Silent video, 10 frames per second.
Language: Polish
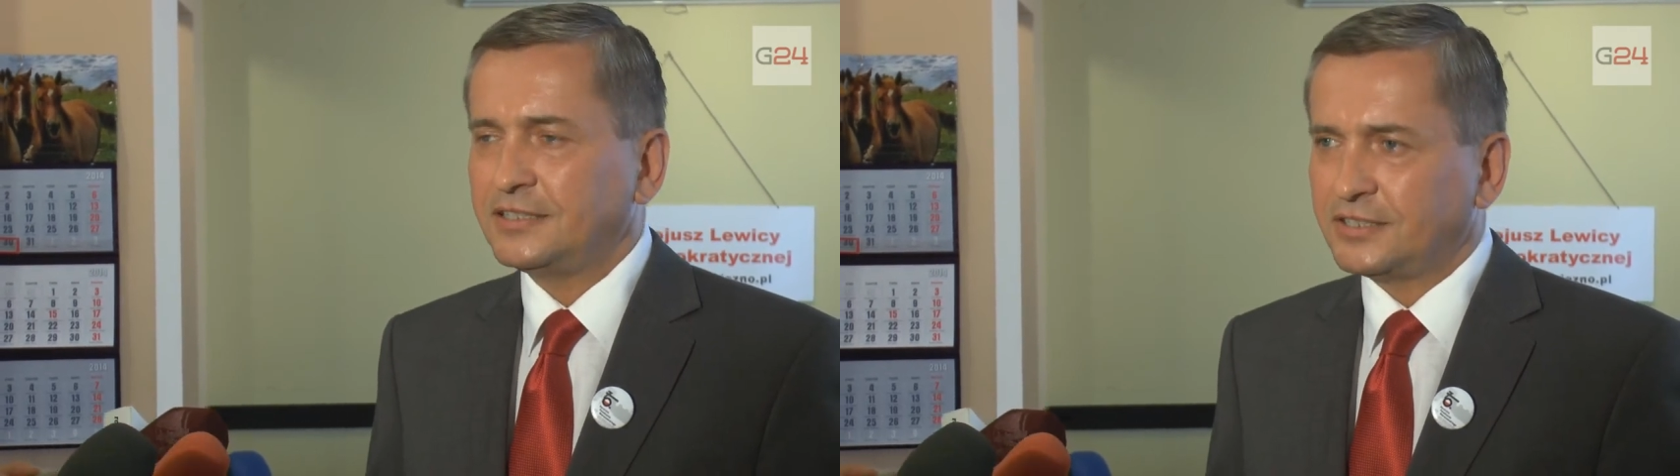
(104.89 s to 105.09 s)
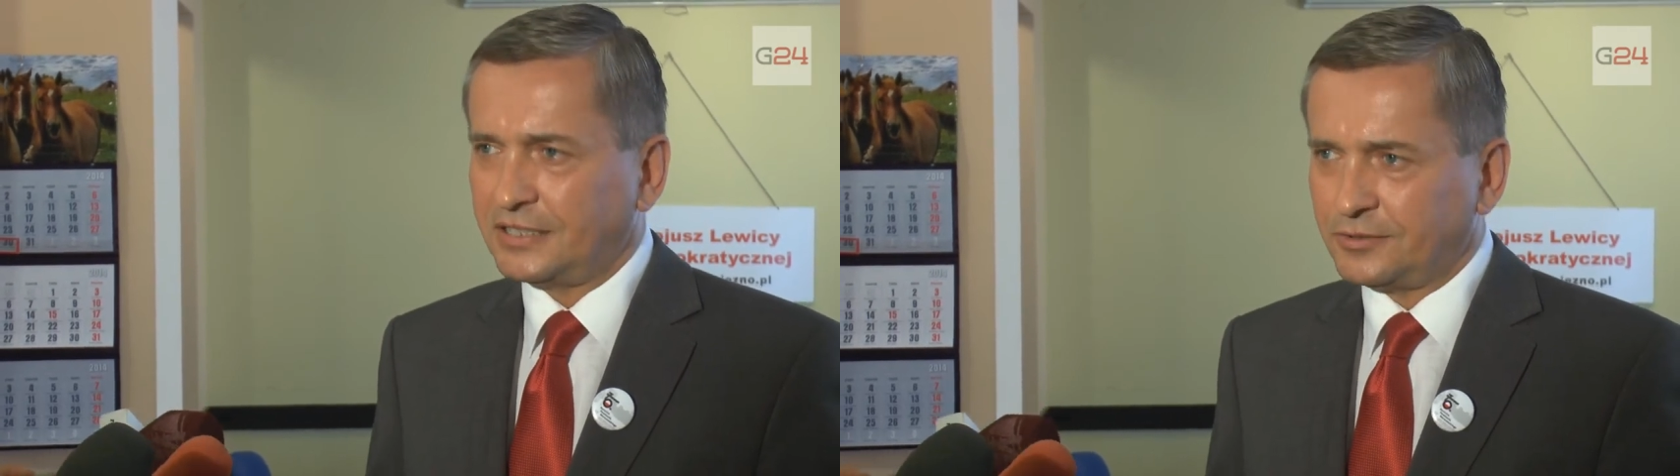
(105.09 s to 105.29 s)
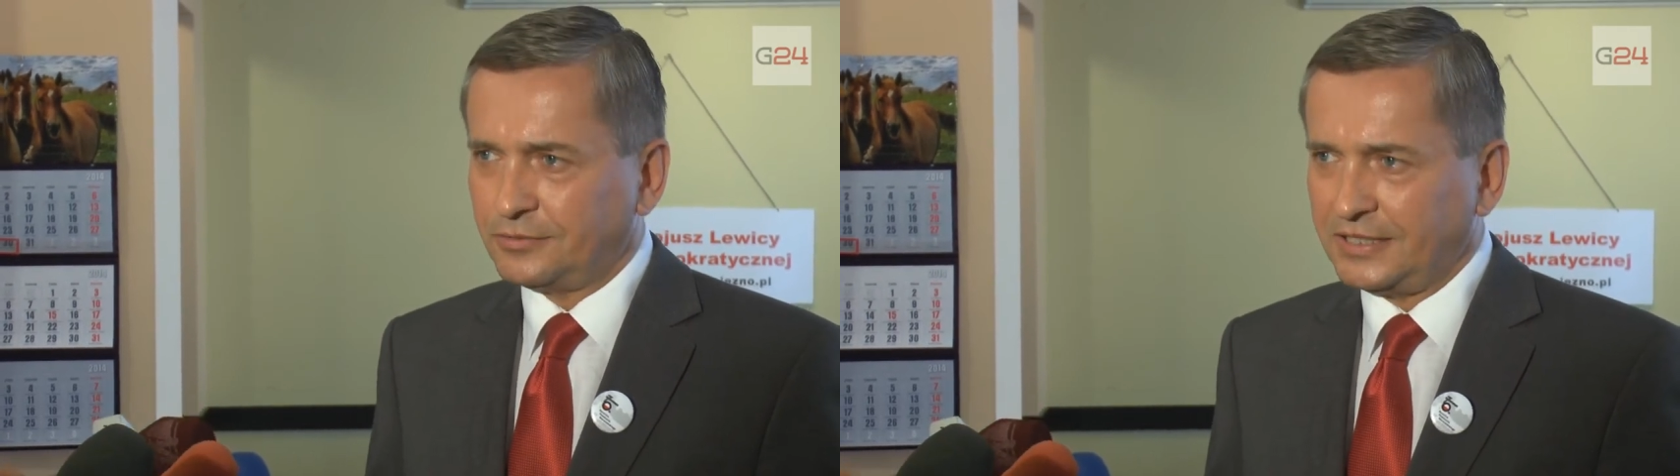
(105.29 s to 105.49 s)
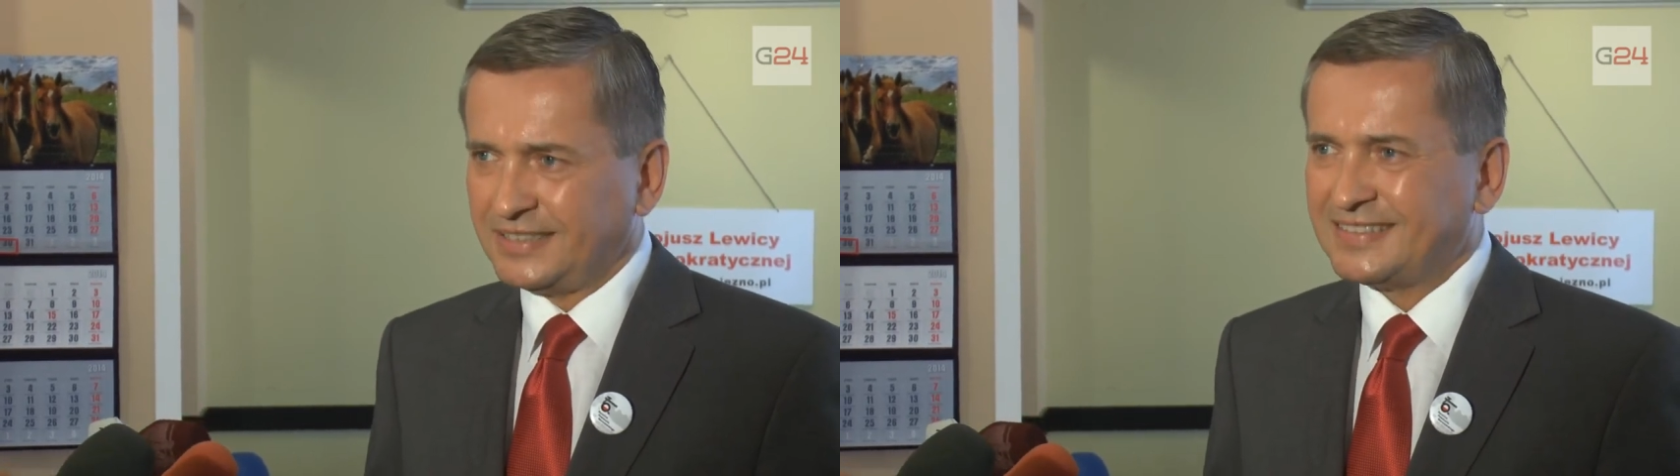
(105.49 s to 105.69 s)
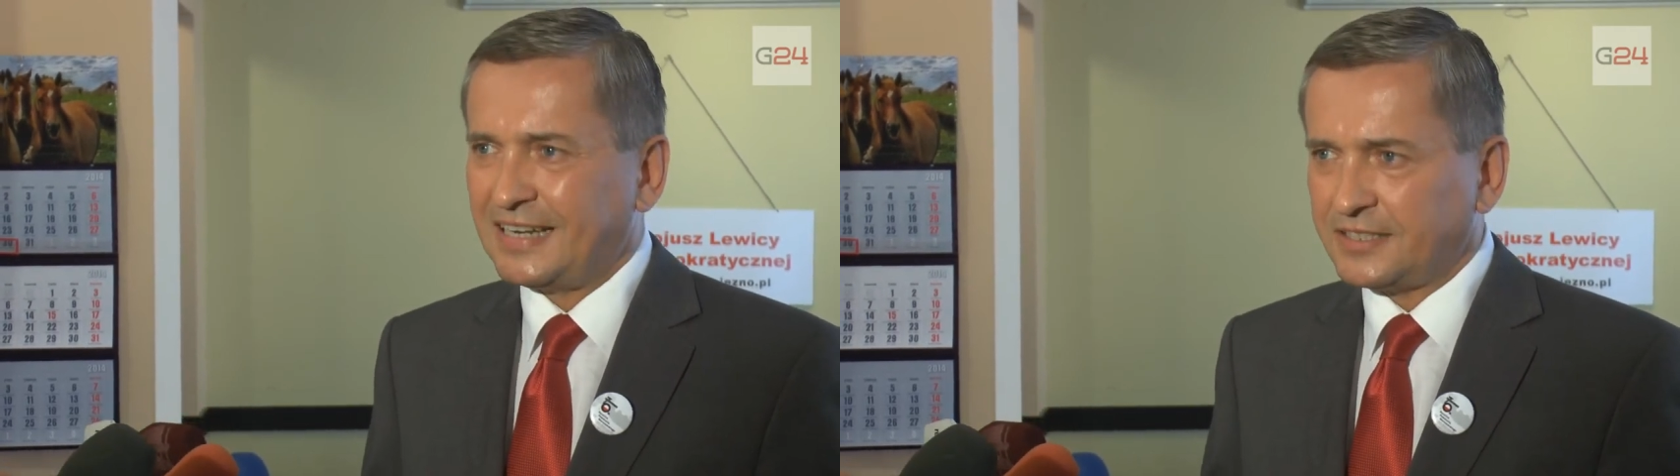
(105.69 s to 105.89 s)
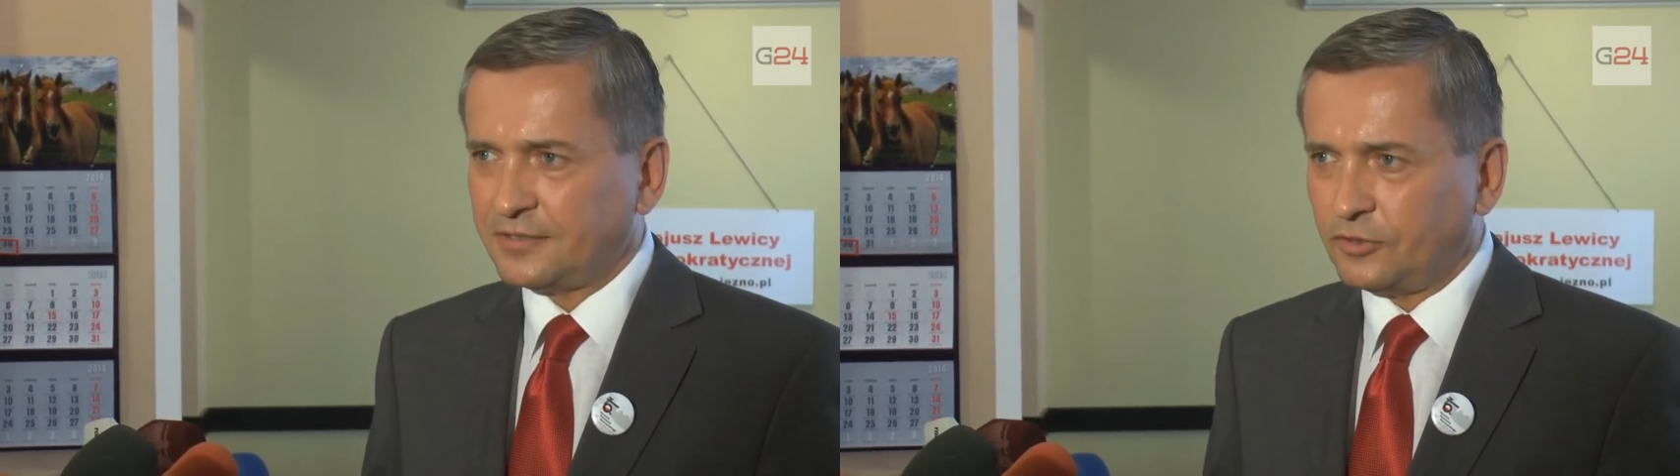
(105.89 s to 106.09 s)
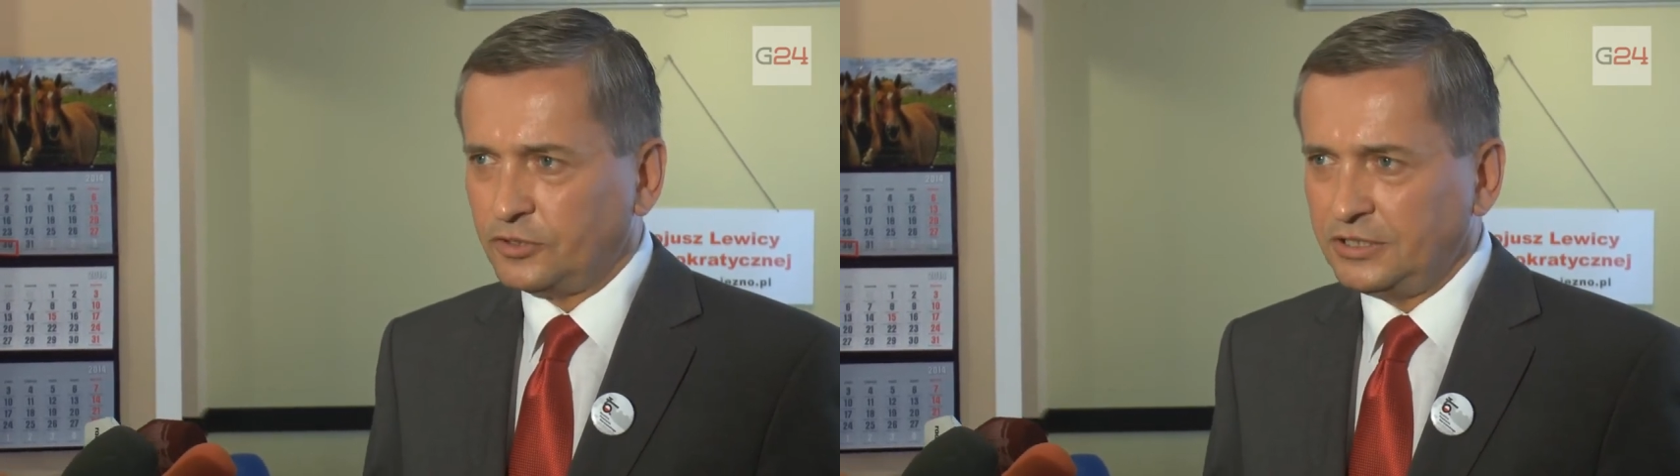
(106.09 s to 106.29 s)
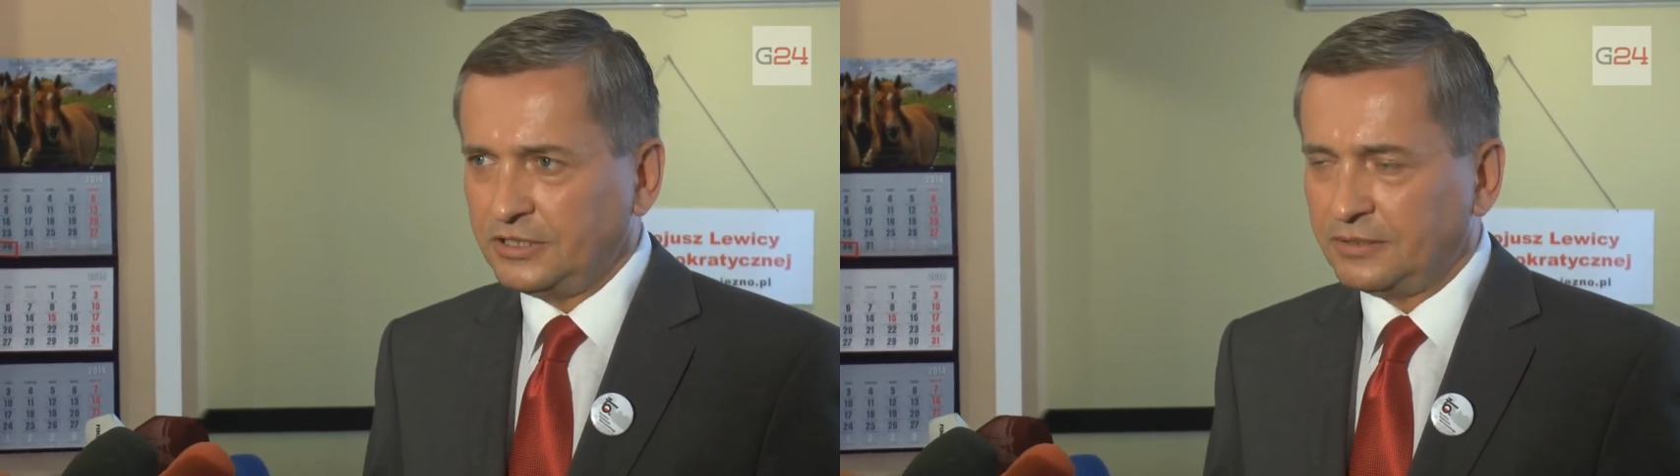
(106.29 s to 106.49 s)
Szacunek dla
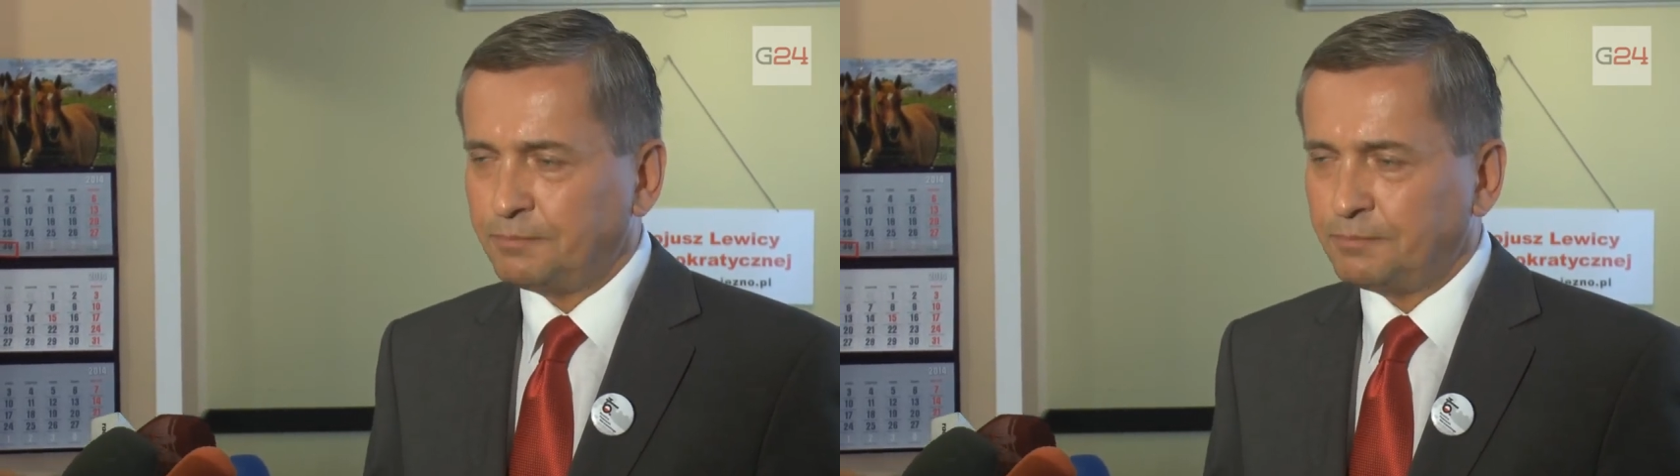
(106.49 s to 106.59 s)
swoich,